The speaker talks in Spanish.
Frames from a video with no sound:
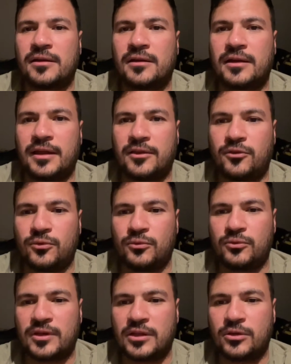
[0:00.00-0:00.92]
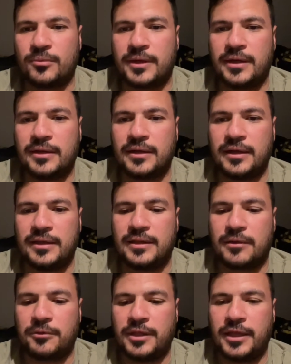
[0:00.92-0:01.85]
que estoy usando para
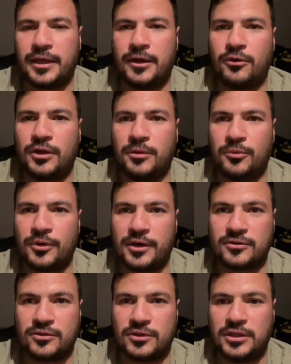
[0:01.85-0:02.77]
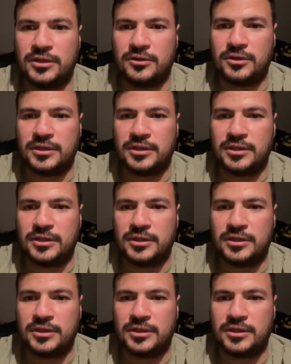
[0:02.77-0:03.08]
editar videos y poner sonidos y